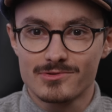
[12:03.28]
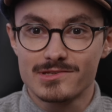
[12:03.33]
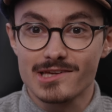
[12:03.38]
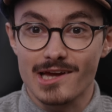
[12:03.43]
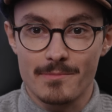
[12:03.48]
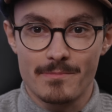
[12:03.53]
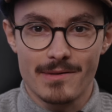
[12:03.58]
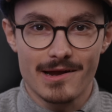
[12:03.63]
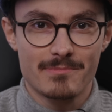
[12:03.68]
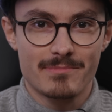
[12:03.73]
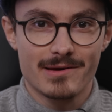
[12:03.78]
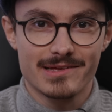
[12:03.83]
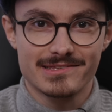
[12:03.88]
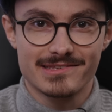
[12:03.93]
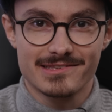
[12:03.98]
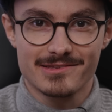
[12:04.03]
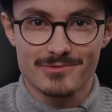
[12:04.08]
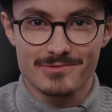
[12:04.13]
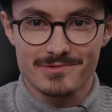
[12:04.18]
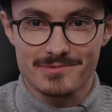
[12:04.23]
on dirait
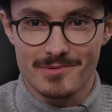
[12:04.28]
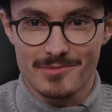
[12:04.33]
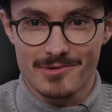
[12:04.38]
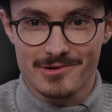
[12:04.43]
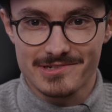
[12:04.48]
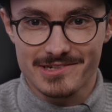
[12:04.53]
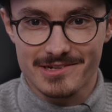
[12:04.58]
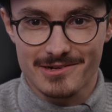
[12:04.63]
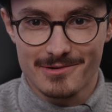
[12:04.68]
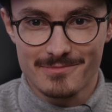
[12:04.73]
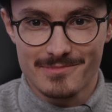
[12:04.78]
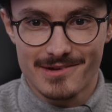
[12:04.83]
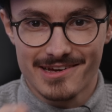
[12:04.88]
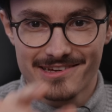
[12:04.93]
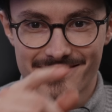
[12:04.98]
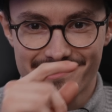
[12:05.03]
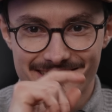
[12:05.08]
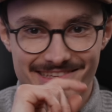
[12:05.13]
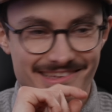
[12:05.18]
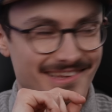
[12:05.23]
patine en ce moment, Jérôme, là.
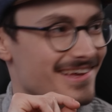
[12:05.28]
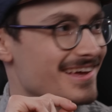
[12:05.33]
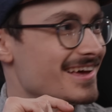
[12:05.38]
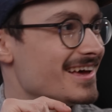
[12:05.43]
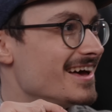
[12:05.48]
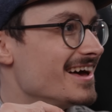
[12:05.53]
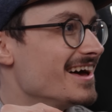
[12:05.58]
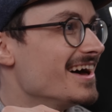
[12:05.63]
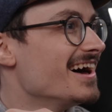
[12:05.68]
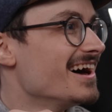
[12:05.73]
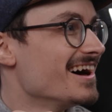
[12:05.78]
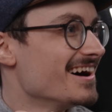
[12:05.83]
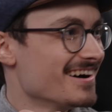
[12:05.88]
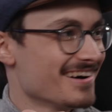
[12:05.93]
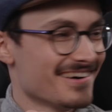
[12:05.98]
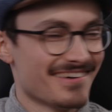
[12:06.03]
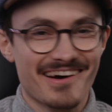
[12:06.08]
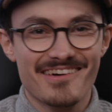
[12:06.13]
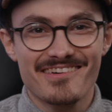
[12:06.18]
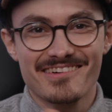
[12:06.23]
Ah, voilà, c'est ça que je cherche.
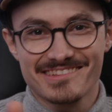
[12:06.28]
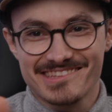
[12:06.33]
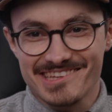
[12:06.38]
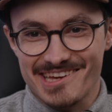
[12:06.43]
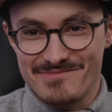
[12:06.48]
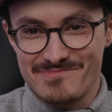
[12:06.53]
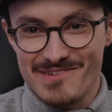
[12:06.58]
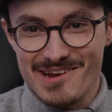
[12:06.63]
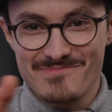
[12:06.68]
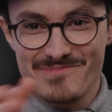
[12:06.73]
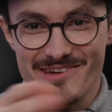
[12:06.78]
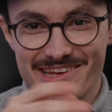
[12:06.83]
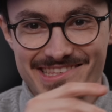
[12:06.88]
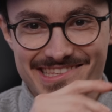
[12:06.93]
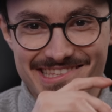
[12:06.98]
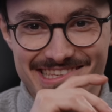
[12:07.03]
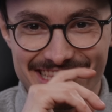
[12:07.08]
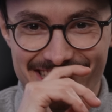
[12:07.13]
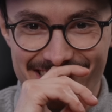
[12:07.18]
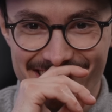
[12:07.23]
Ouais, on dirait pas le
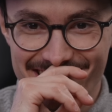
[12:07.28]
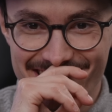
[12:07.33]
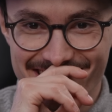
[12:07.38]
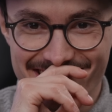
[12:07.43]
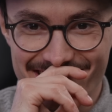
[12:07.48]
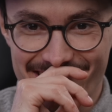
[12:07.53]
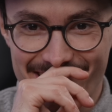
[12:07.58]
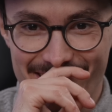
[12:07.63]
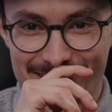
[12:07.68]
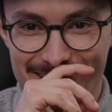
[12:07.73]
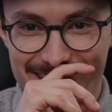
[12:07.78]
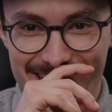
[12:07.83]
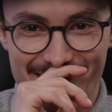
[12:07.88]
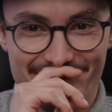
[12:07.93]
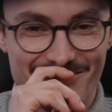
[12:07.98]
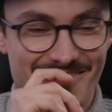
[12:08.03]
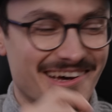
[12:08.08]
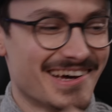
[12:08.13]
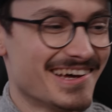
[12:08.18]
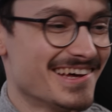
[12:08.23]
patine, euh, c'est
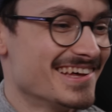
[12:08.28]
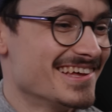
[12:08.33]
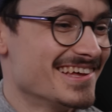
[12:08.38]
incroyable.